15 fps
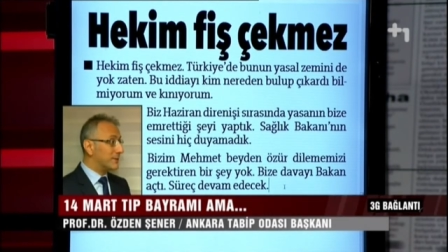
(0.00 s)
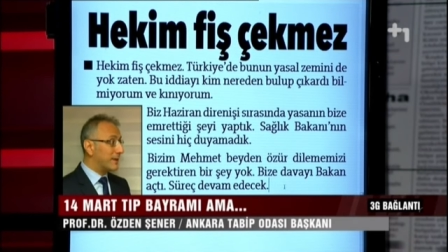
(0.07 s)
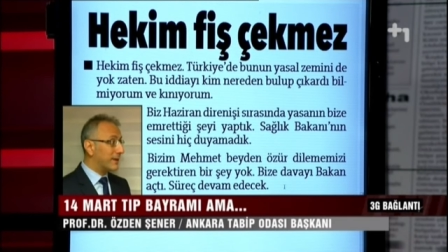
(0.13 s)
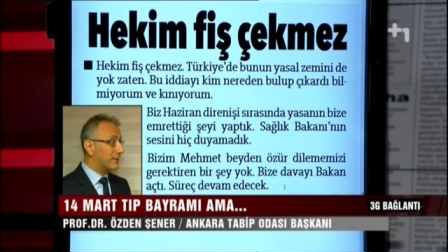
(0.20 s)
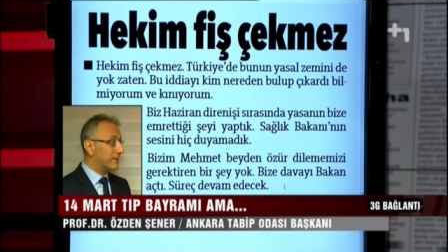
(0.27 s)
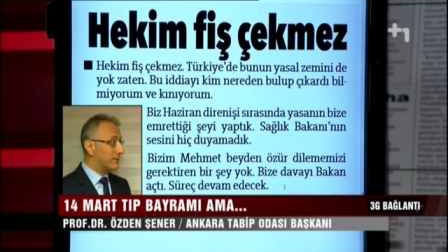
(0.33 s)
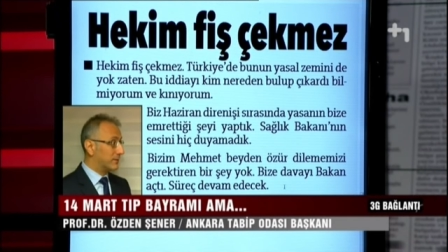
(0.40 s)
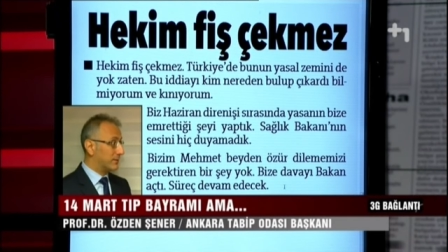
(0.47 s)

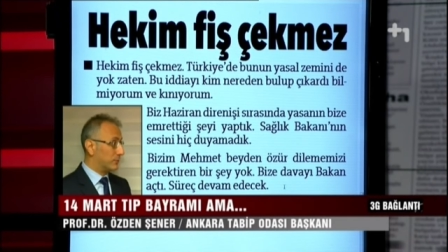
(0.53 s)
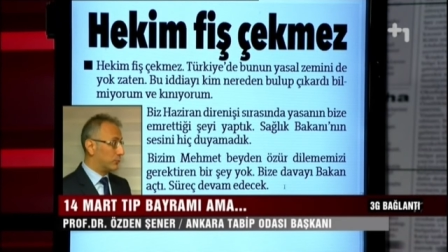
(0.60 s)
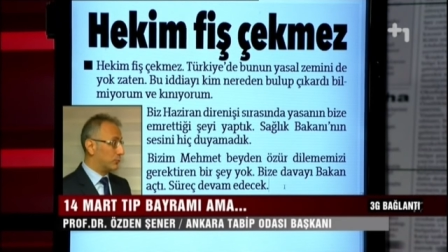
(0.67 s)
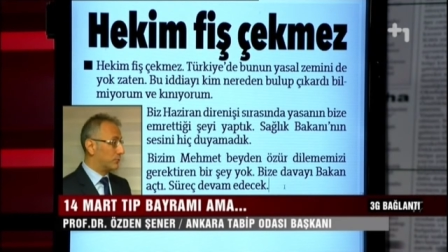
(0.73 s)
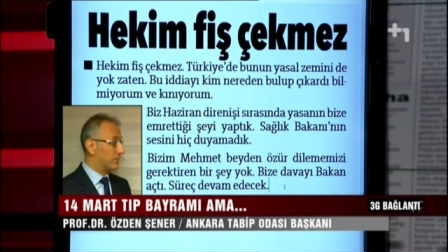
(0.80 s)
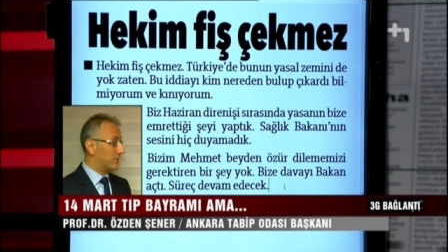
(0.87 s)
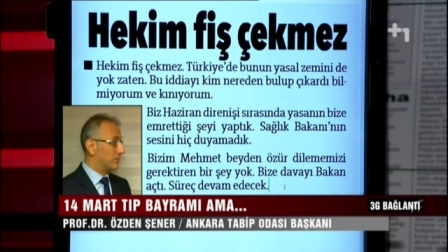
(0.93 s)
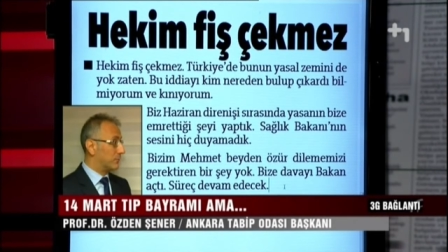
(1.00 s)
Bizim tek
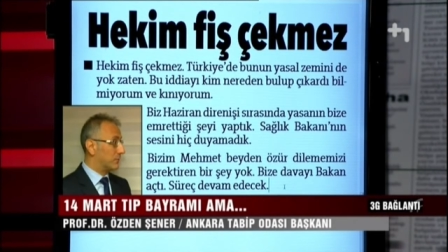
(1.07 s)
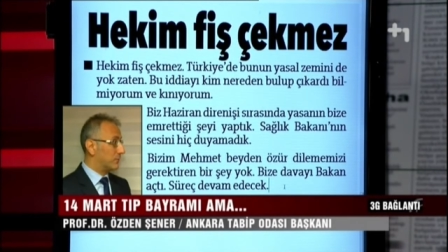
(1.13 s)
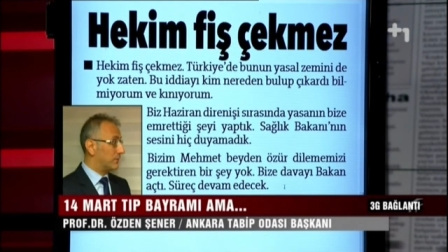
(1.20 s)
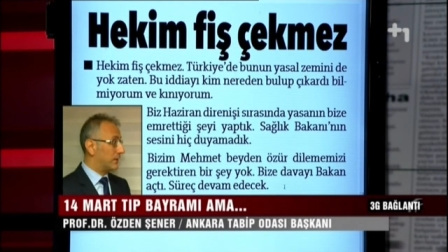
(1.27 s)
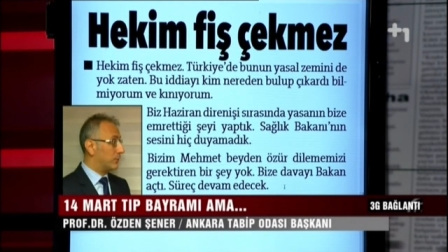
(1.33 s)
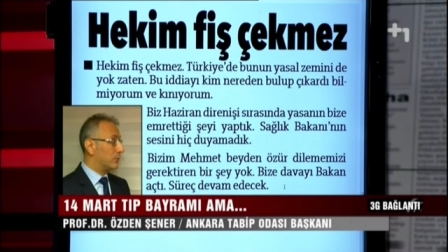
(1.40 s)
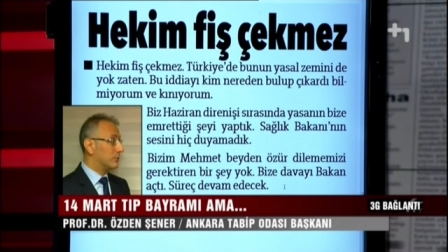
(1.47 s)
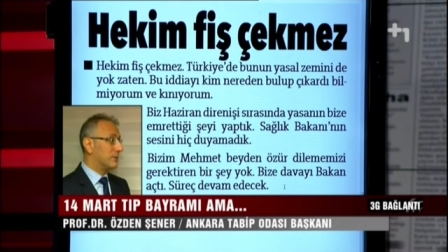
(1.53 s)

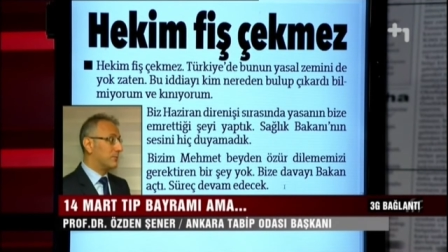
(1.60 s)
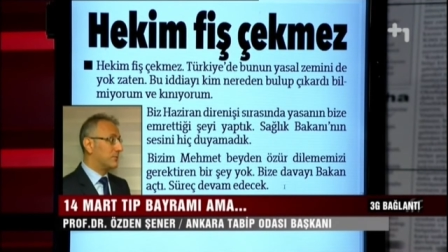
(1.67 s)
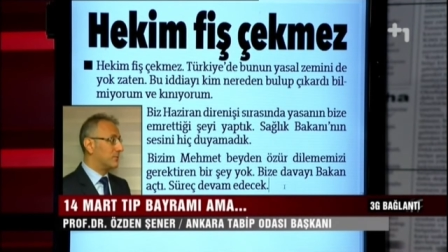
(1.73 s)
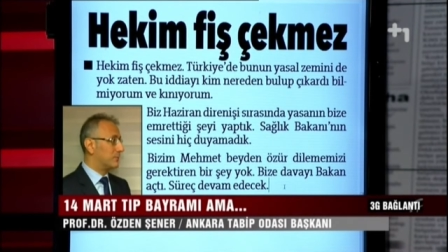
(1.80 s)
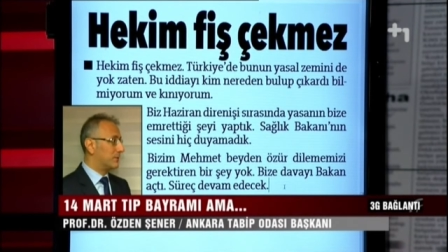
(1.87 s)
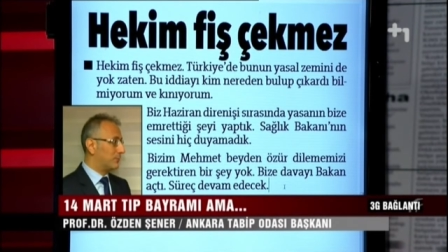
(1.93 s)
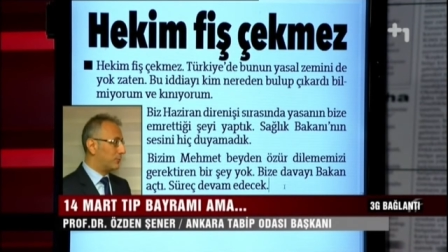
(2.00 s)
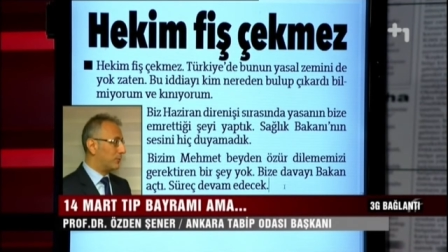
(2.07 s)
ruhsatımız var. O
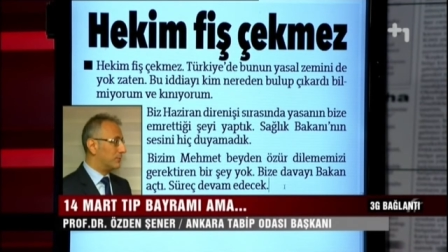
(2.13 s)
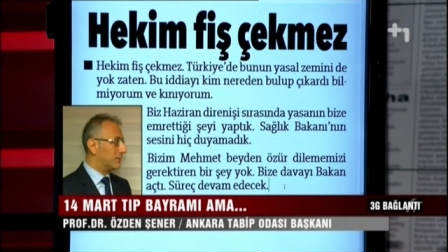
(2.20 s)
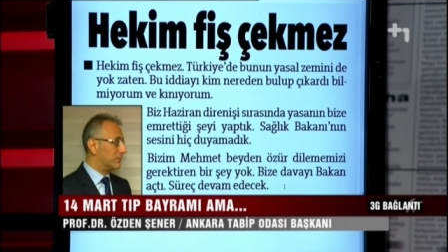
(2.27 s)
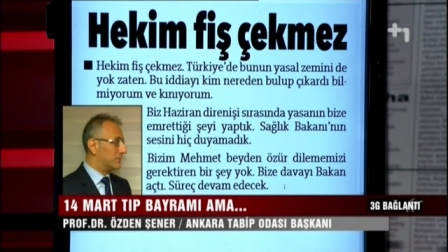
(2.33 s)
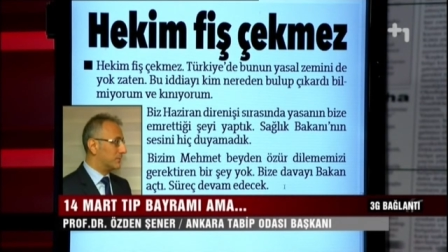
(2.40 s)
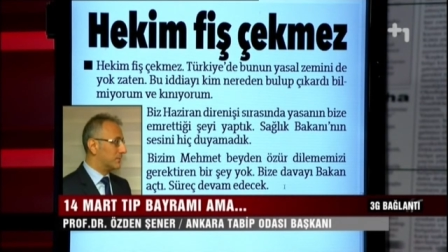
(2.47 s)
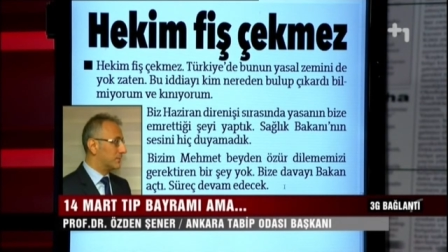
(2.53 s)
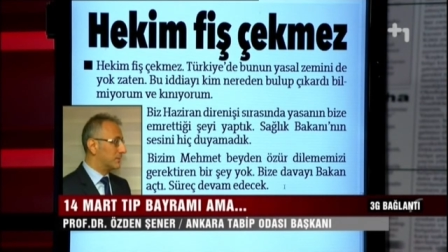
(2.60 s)
da bizim
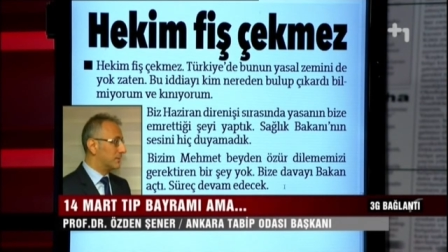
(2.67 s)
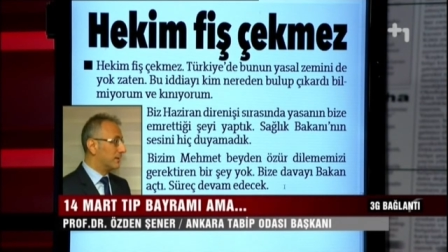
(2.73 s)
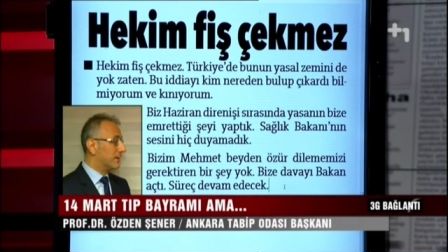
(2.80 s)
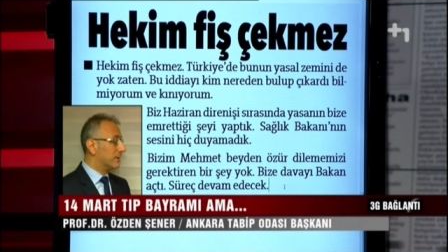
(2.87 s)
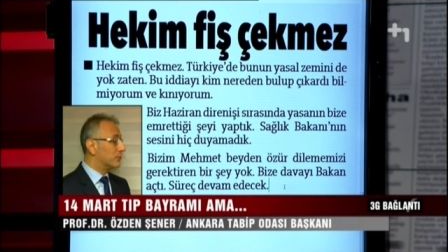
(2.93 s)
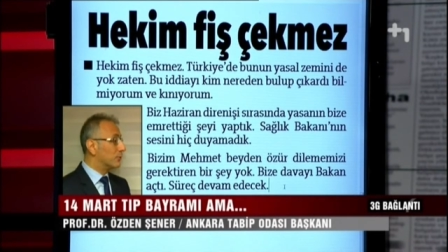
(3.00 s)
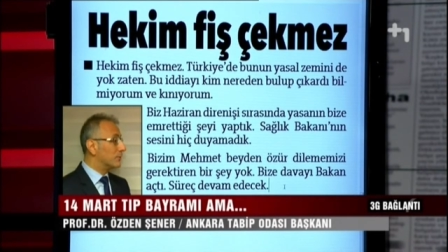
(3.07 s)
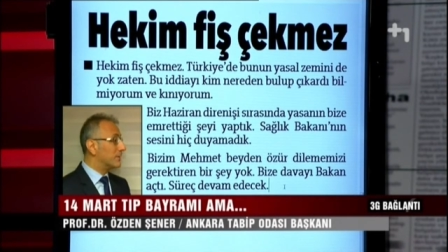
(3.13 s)
diplomamızdır.